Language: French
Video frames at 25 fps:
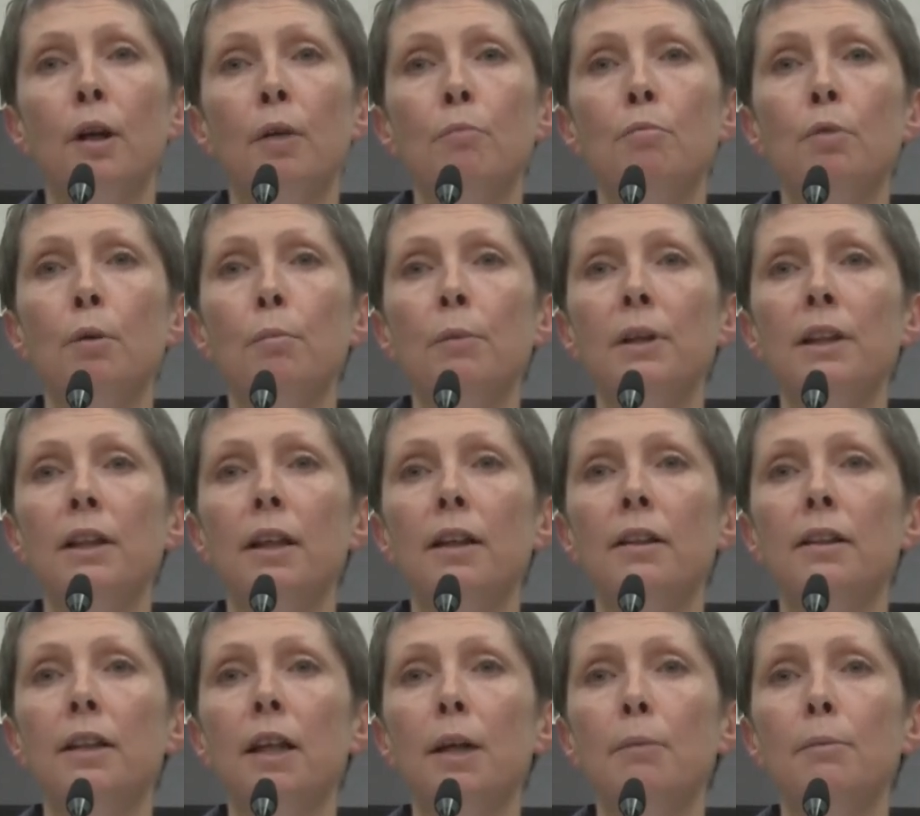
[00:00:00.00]
pour
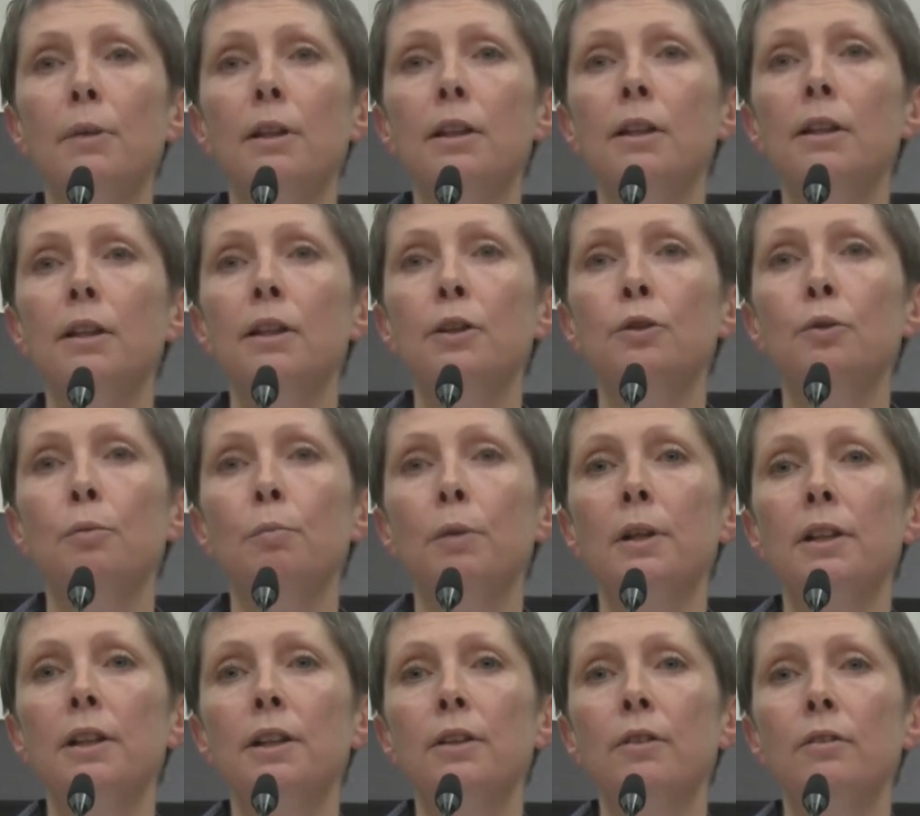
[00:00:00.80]
mettre un terme à l'élection
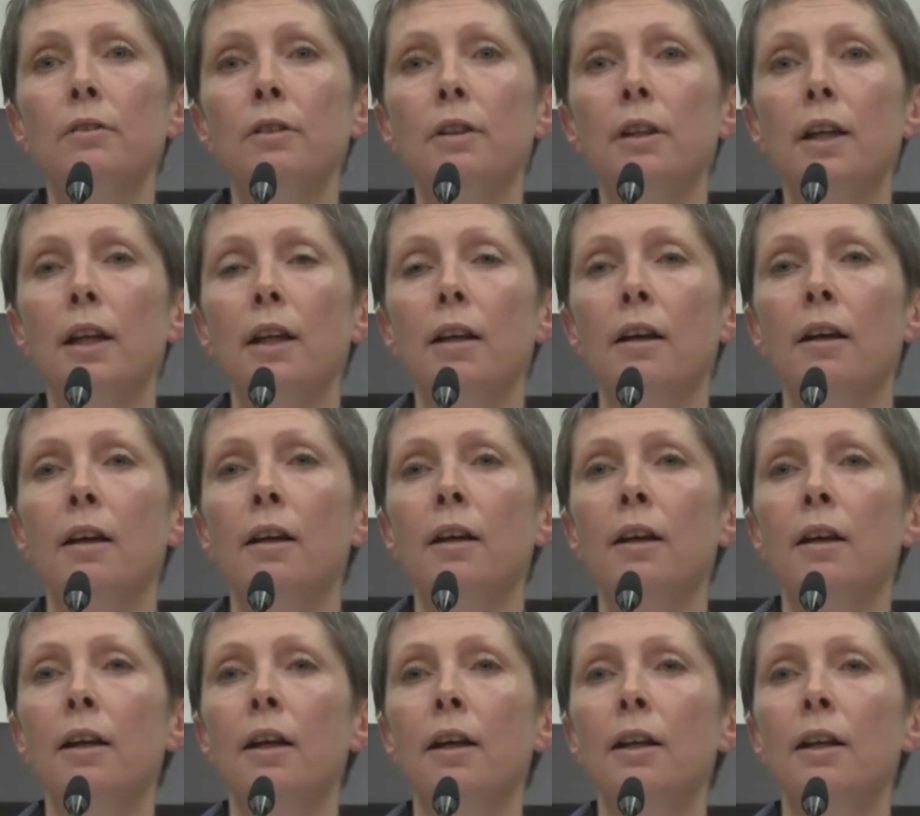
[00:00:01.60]
présidentielle